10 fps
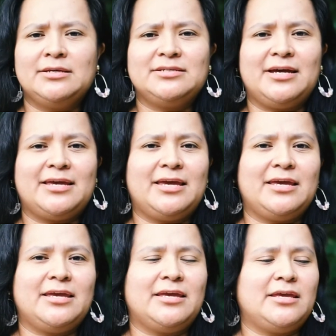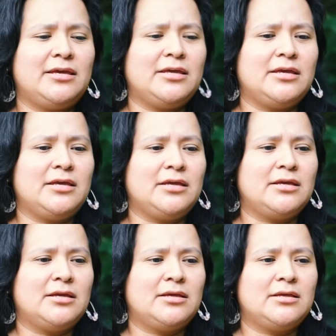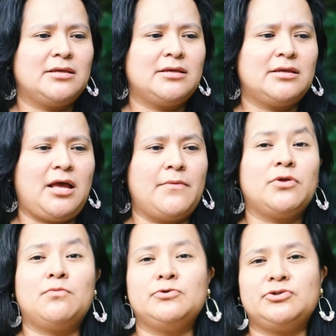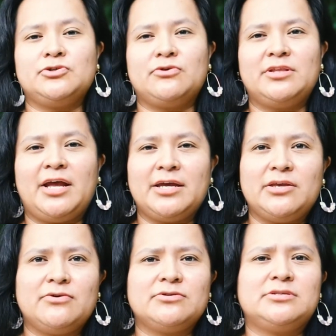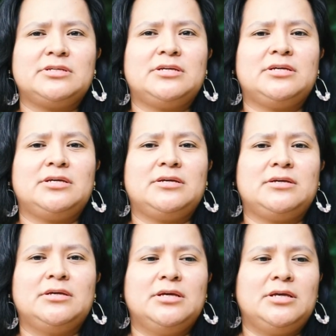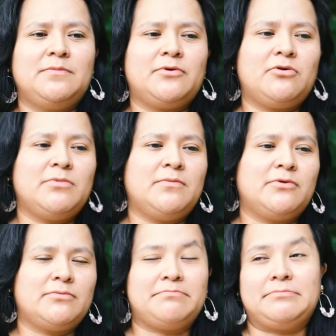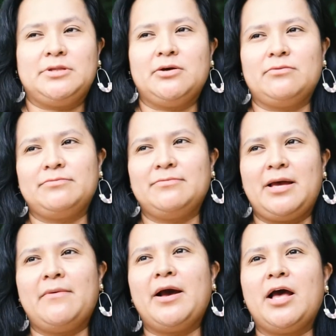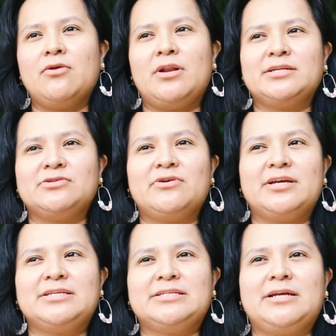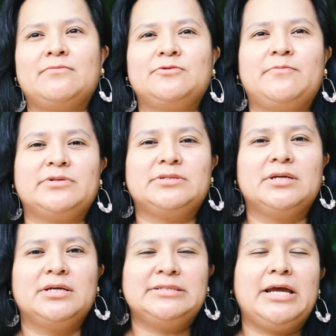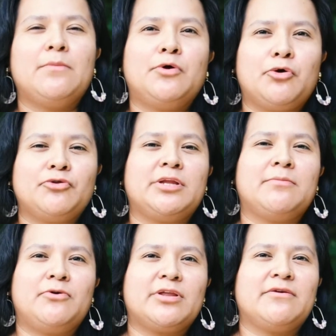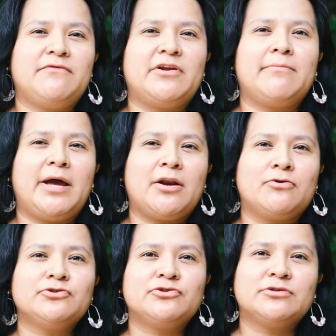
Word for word: ya que eh, ha habido muchos contagios eh, y por lo mismo, digo, ha bajado las horas y estamos pues, sí, a lo mejor con temor de enfermarnos.